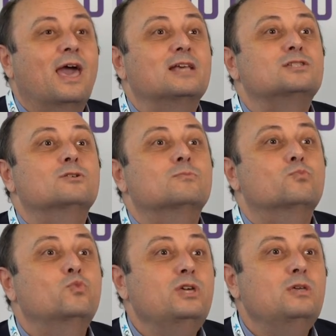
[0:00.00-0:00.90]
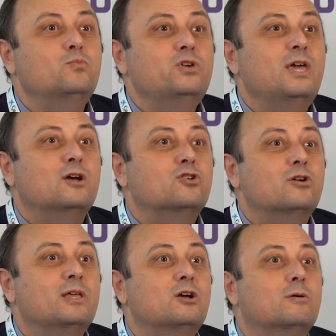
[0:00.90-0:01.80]
Es muy, muy
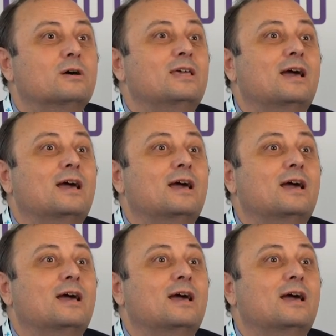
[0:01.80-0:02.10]
económico